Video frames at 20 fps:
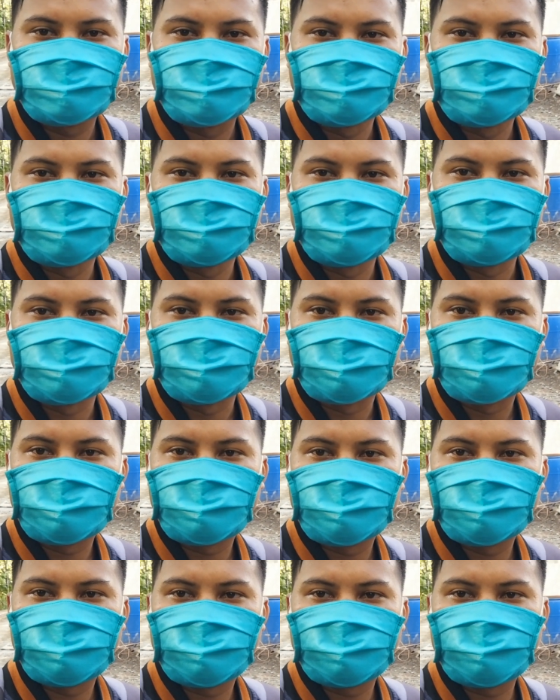uh,
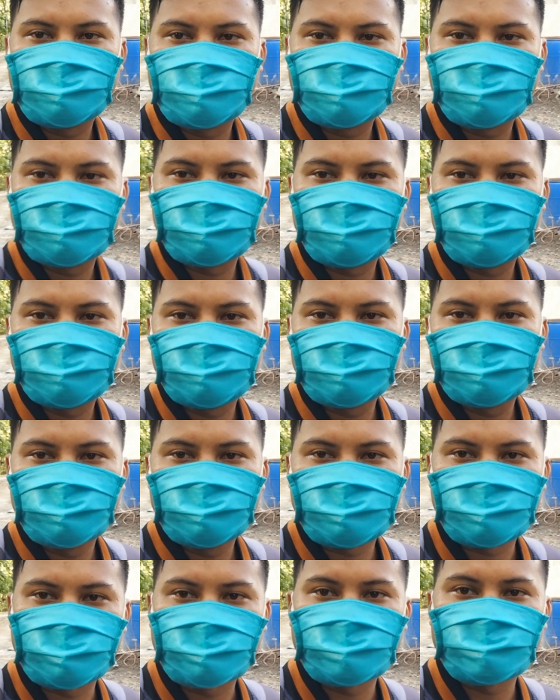
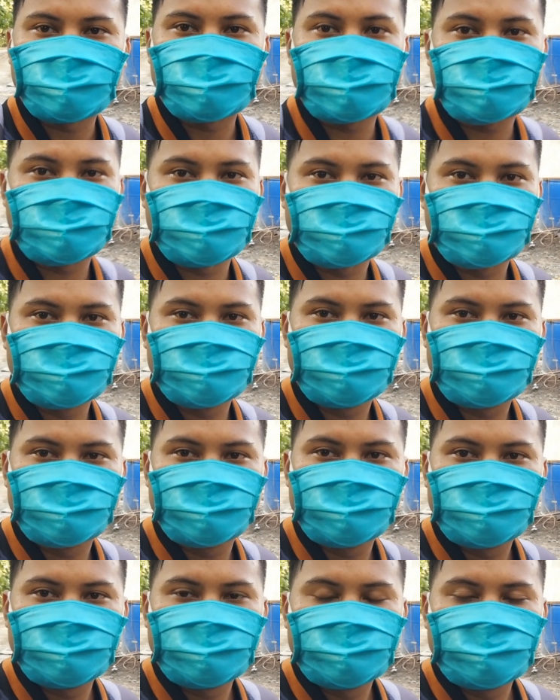renovasi
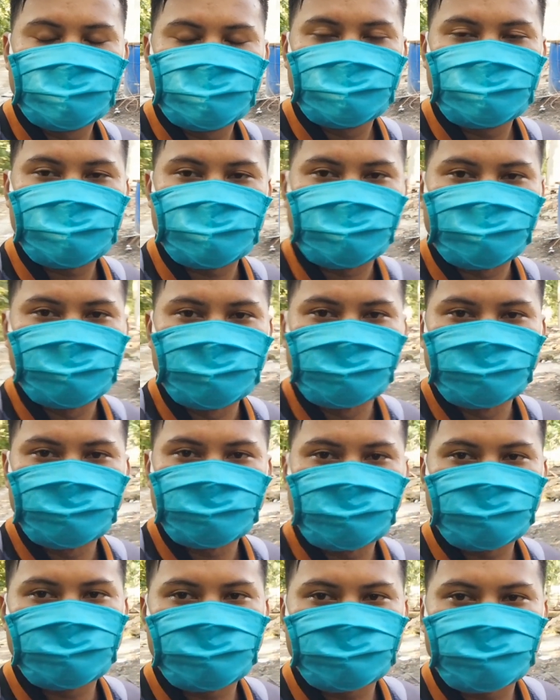
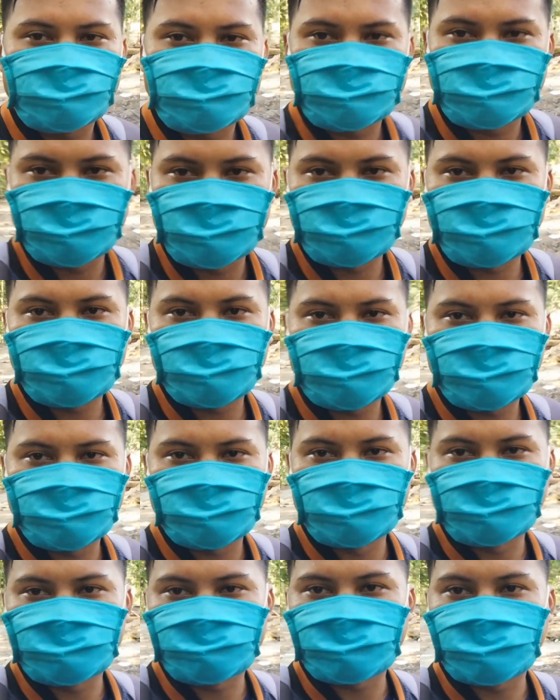sebelumnya itu masih
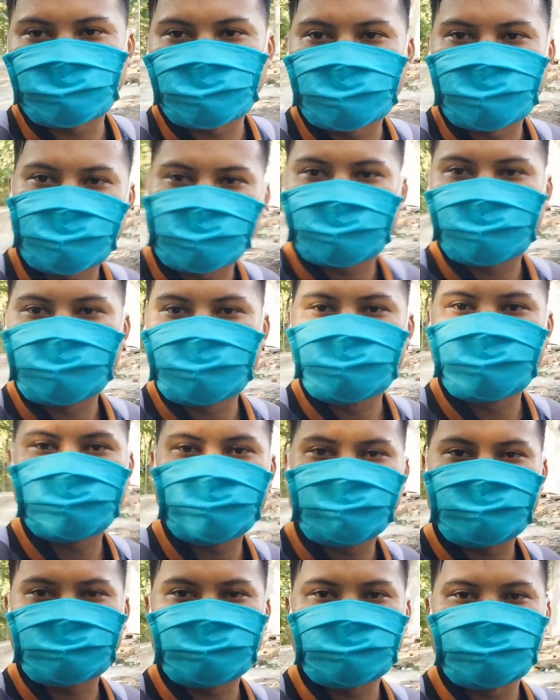dari papan kayu
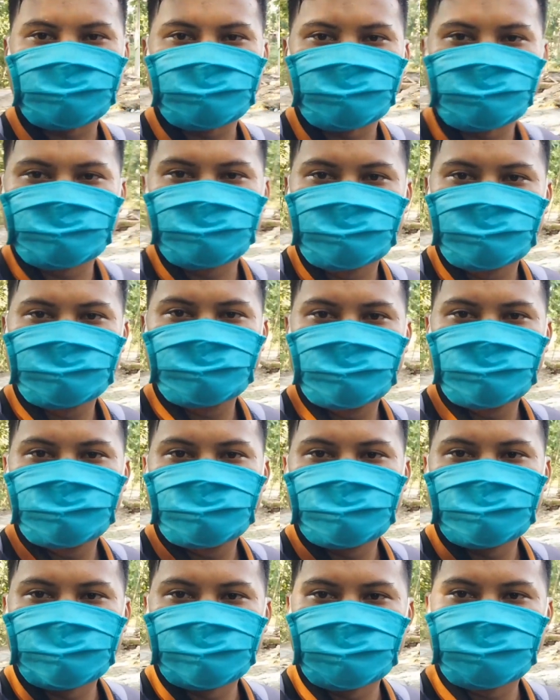seperti itu
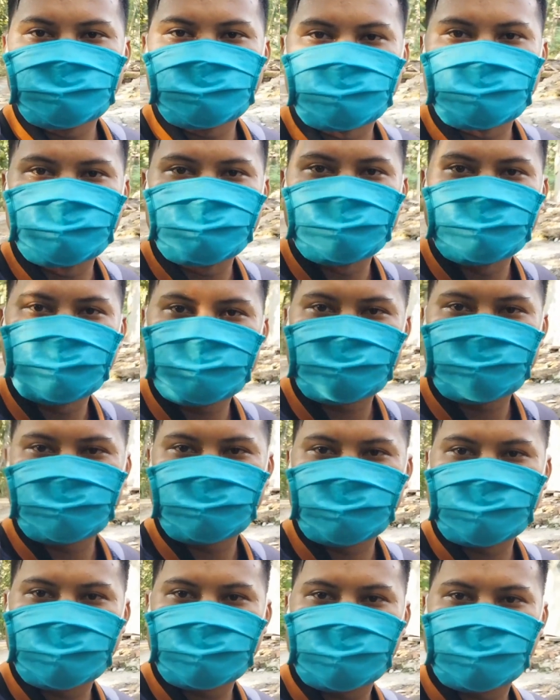ini alhamdulillah
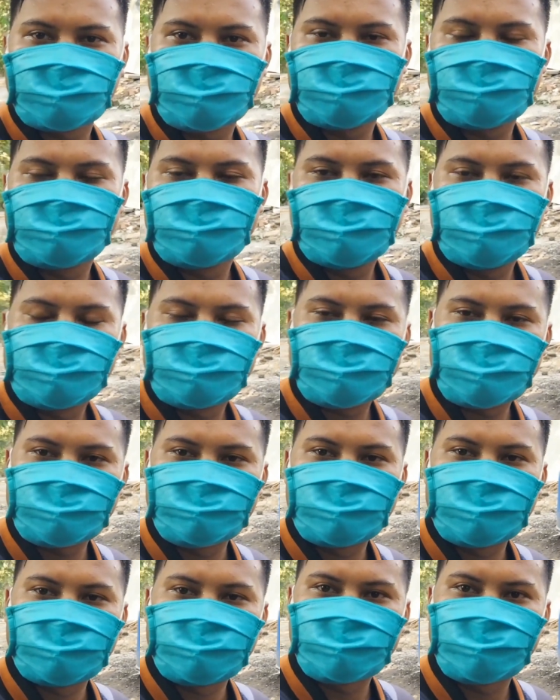sudah
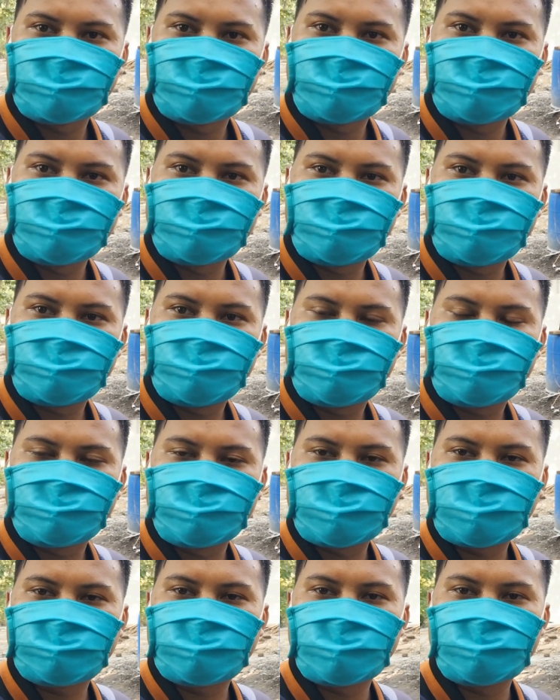90
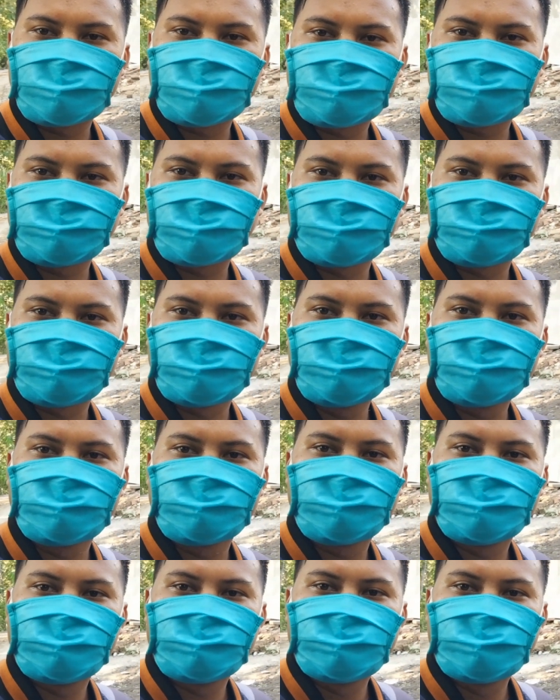berapa ini
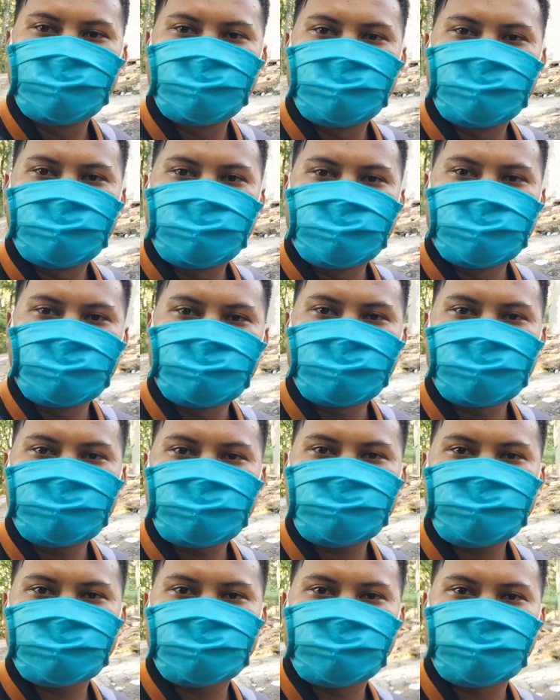98
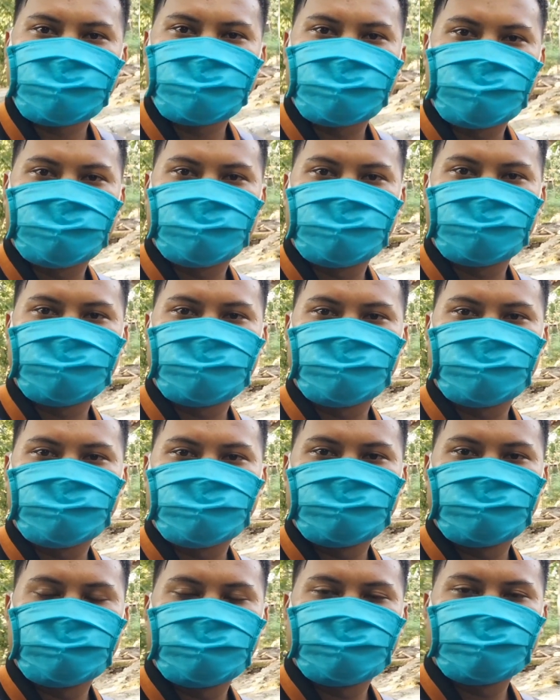persen ya
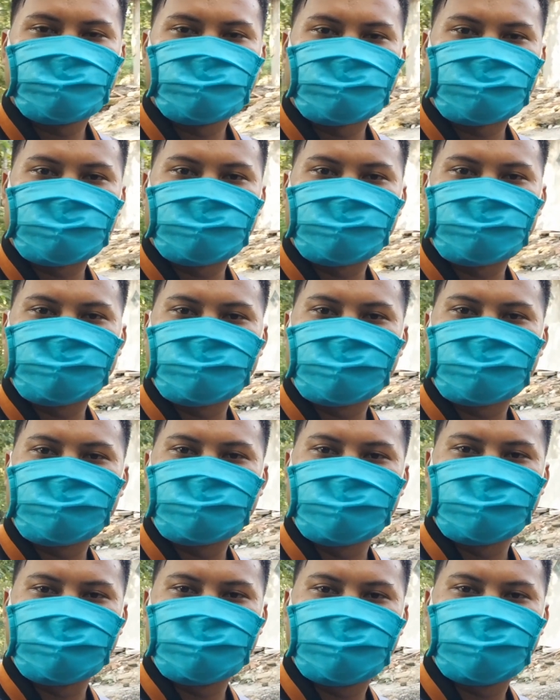sudah mau
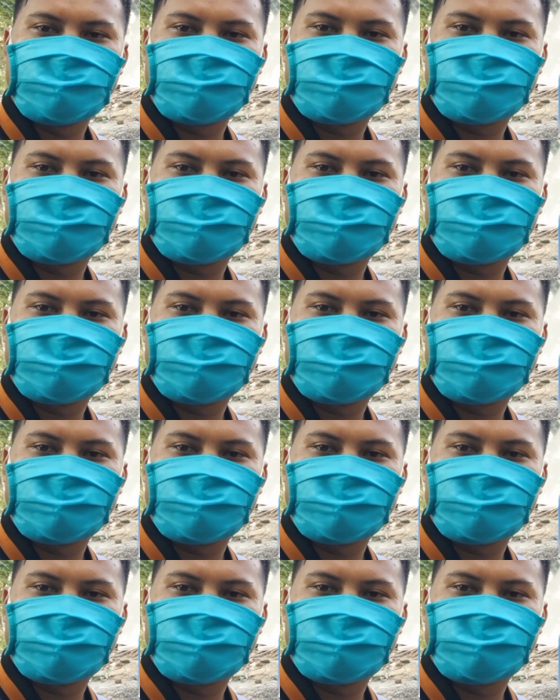jadi